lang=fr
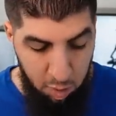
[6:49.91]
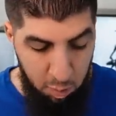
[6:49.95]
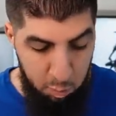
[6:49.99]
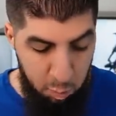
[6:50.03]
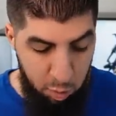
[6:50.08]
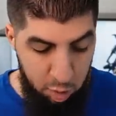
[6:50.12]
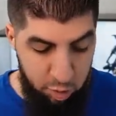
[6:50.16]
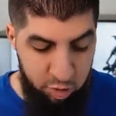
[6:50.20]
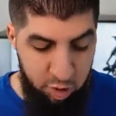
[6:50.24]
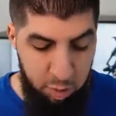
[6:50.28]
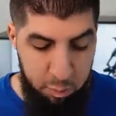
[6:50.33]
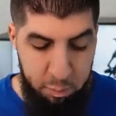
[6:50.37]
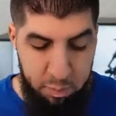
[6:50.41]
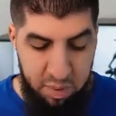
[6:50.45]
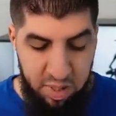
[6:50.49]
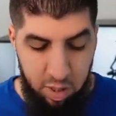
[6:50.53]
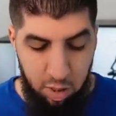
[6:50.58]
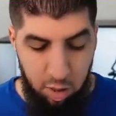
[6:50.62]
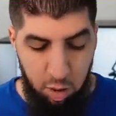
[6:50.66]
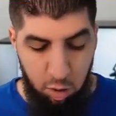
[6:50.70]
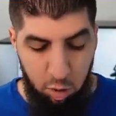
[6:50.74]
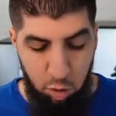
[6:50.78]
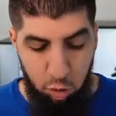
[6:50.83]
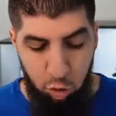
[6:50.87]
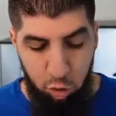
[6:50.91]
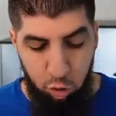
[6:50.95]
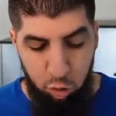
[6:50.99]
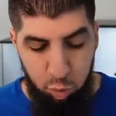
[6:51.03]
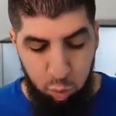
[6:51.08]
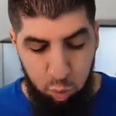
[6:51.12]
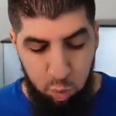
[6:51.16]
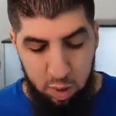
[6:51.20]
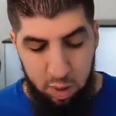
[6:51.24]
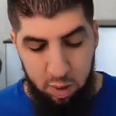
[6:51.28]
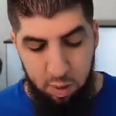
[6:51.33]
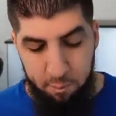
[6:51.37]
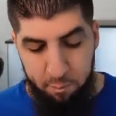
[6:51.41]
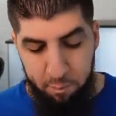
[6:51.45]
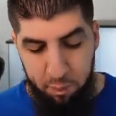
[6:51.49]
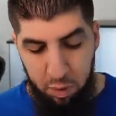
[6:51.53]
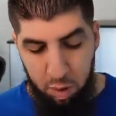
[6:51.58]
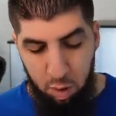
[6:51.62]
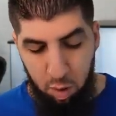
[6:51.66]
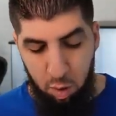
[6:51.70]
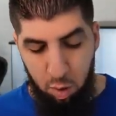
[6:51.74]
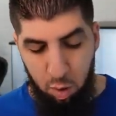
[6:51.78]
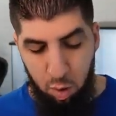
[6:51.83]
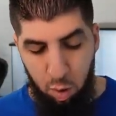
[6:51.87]
Moi, j'aime bien jouer
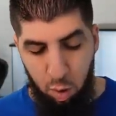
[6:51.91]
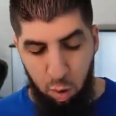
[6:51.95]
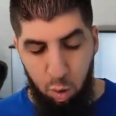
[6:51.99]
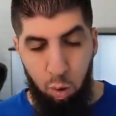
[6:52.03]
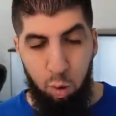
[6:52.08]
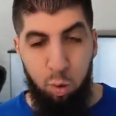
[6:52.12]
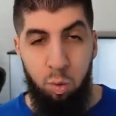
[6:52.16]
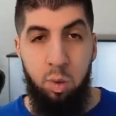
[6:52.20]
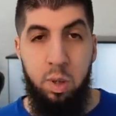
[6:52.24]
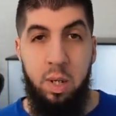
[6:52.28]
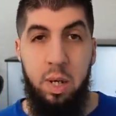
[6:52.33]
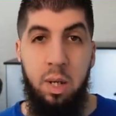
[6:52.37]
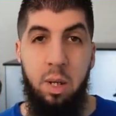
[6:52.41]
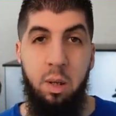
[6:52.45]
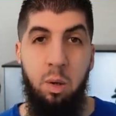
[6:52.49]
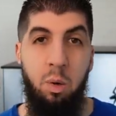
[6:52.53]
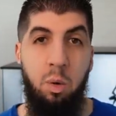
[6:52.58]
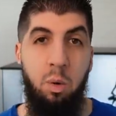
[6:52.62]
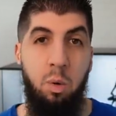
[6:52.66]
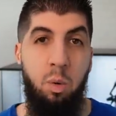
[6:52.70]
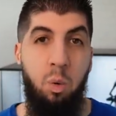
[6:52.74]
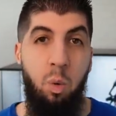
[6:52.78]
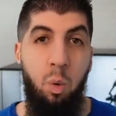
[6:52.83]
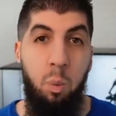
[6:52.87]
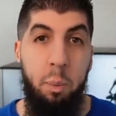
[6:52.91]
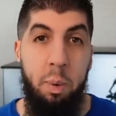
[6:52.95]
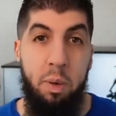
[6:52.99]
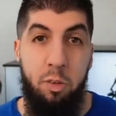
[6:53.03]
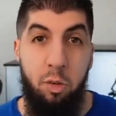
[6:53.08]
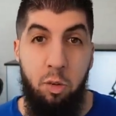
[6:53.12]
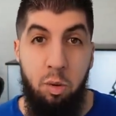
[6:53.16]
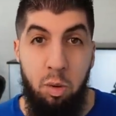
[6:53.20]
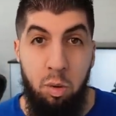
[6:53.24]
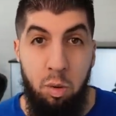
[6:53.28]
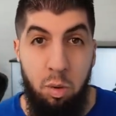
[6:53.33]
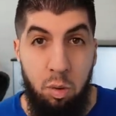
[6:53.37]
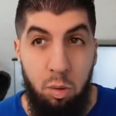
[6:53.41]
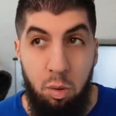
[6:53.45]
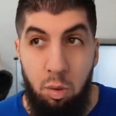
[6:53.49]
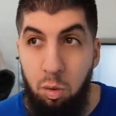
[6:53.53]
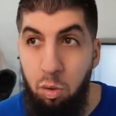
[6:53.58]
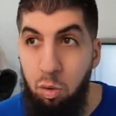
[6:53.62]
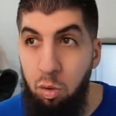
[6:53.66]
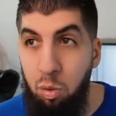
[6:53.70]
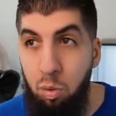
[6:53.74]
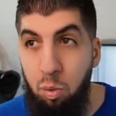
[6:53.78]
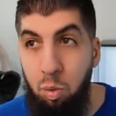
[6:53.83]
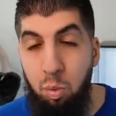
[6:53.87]
euh, le Ryuken en gros parce que euh,
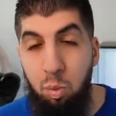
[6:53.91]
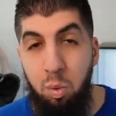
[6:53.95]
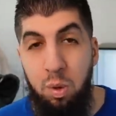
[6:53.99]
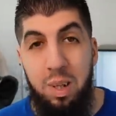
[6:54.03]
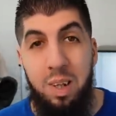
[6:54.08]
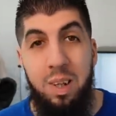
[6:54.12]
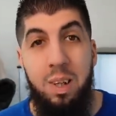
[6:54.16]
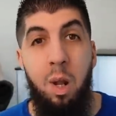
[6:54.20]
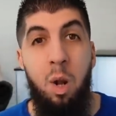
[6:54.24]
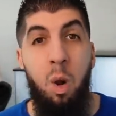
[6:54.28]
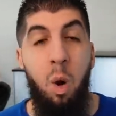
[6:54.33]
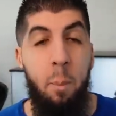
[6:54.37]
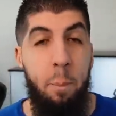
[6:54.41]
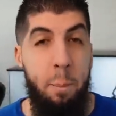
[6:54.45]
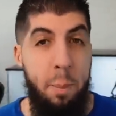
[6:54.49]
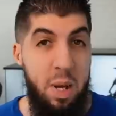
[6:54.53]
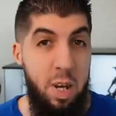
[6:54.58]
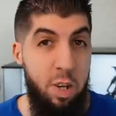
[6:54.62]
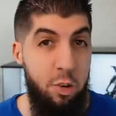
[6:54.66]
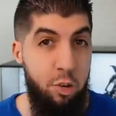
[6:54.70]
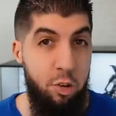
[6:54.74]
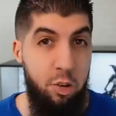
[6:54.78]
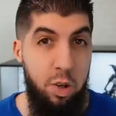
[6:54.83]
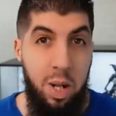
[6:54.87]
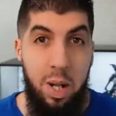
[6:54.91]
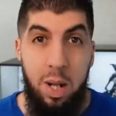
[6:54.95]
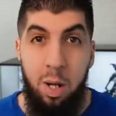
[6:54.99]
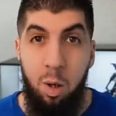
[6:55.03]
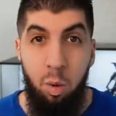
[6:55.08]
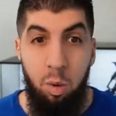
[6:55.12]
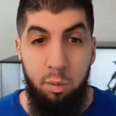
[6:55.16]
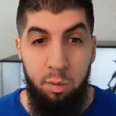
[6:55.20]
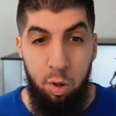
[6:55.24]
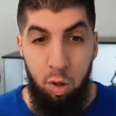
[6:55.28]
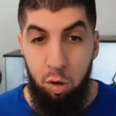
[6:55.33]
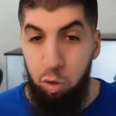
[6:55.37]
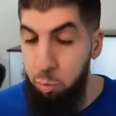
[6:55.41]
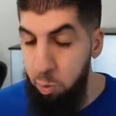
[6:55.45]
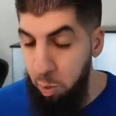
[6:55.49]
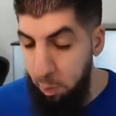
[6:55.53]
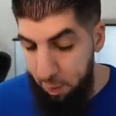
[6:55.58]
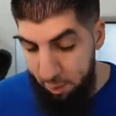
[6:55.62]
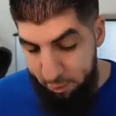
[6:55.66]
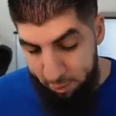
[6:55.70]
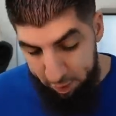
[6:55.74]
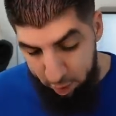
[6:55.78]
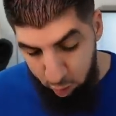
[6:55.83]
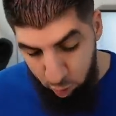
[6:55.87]
du coup, il empêche les covers. Tu peux
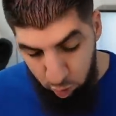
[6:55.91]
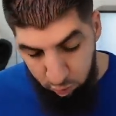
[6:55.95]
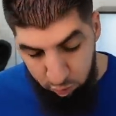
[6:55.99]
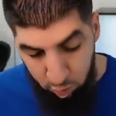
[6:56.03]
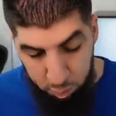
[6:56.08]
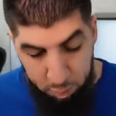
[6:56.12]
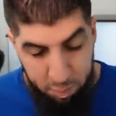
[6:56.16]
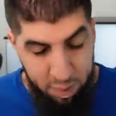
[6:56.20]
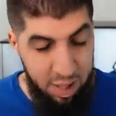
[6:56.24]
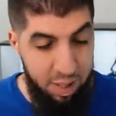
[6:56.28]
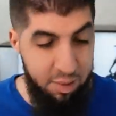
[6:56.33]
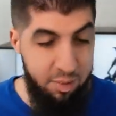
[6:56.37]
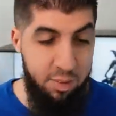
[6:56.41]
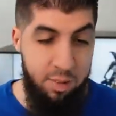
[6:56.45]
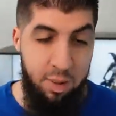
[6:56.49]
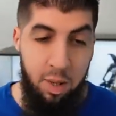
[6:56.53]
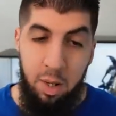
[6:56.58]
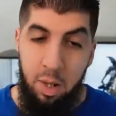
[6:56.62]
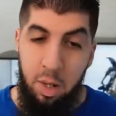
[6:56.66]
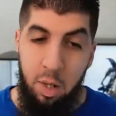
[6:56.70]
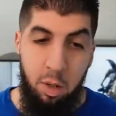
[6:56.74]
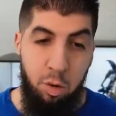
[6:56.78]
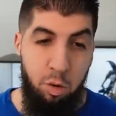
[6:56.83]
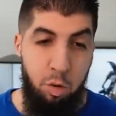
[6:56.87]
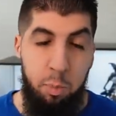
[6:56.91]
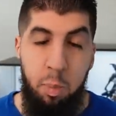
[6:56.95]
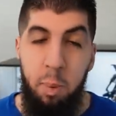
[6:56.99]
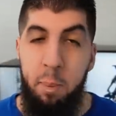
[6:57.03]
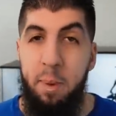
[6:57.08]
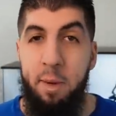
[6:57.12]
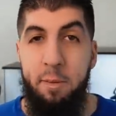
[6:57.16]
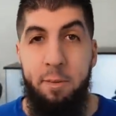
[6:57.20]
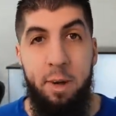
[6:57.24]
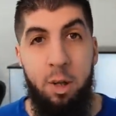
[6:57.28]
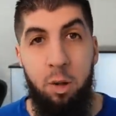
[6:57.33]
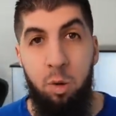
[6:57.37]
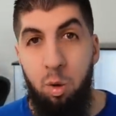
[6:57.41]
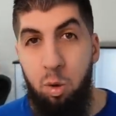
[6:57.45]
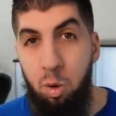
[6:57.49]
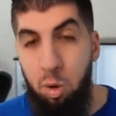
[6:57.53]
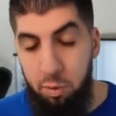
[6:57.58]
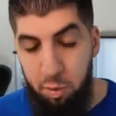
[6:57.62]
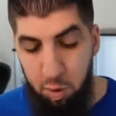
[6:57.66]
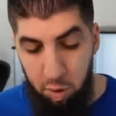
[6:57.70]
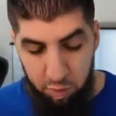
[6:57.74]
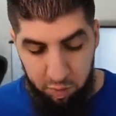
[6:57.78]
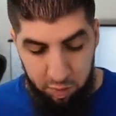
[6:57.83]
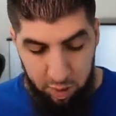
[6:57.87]
pas faire de cover blast, tu peux pas faire de
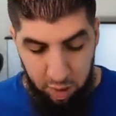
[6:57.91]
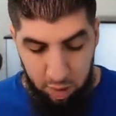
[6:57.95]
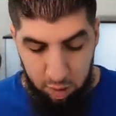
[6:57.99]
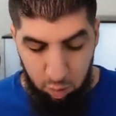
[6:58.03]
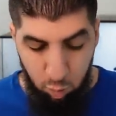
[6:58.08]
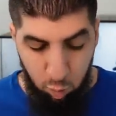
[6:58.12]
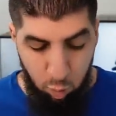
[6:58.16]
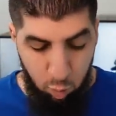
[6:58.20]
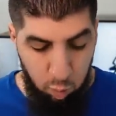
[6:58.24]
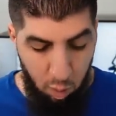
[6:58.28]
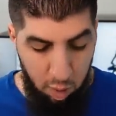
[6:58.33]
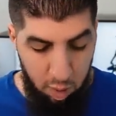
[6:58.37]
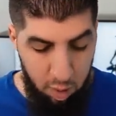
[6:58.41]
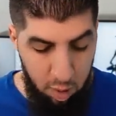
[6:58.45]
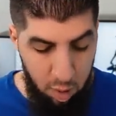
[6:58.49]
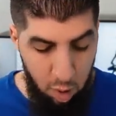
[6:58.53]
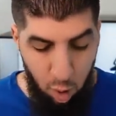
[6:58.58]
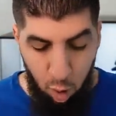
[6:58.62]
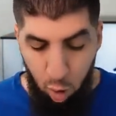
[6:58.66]
cover strike ou quoi.